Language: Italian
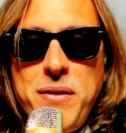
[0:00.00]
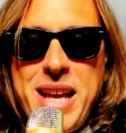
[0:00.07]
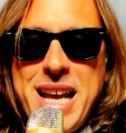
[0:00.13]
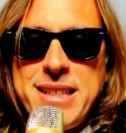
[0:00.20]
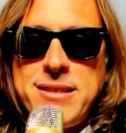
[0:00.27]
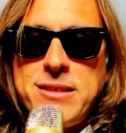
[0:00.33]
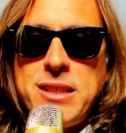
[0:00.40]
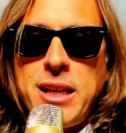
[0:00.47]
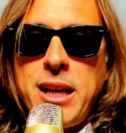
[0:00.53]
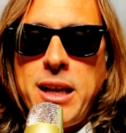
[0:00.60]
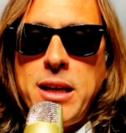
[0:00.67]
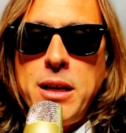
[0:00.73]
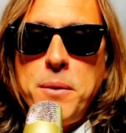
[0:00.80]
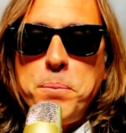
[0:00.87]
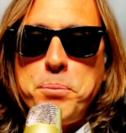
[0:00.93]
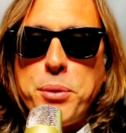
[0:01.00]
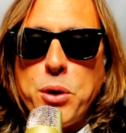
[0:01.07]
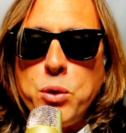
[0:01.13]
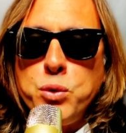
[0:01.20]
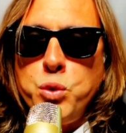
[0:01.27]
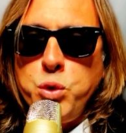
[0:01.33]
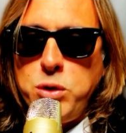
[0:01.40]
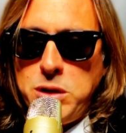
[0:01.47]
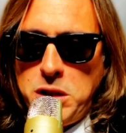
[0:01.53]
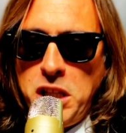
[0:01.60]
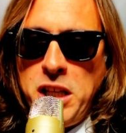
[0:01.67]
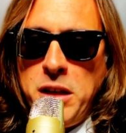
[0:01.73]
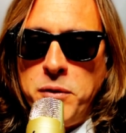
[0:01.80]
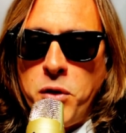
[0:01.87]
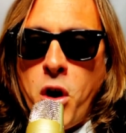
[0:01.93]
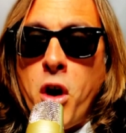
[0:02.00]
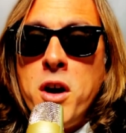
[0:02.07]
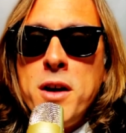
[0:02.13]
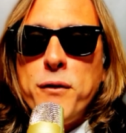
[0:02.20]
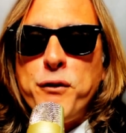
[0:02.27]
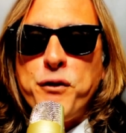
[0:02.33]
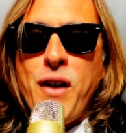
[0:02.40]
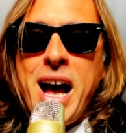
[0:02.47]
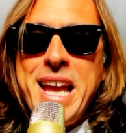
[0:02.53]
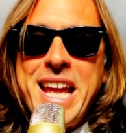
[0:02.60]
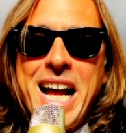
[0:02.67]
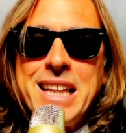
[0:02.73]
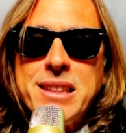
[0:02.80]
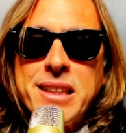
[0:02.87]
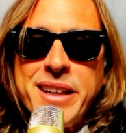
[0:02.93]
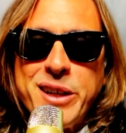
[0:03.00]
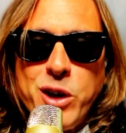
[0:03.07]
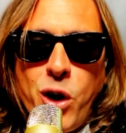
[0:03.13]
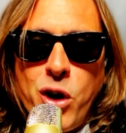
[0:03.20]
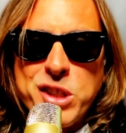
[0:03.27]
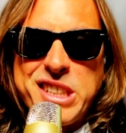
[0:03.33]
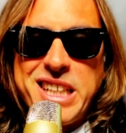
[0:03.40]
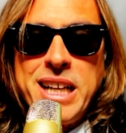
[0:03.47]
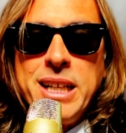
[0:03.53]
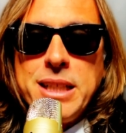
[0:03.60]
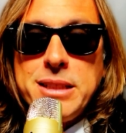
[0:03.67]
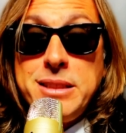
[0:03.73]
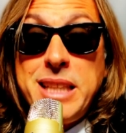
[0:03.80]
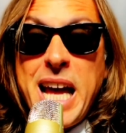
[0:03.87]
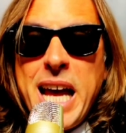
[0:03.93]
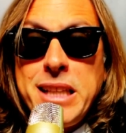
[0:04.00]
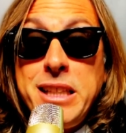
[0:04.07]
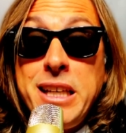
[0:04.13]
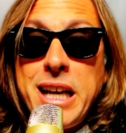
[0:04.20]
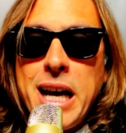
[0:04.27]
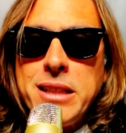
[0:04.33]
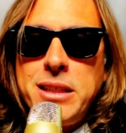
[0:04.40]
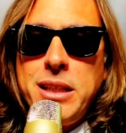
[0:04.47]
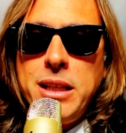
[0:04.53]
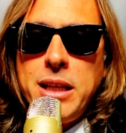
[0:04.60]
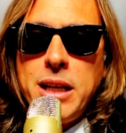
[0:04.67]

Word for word: essere produttivo, fai altre cose, dedicati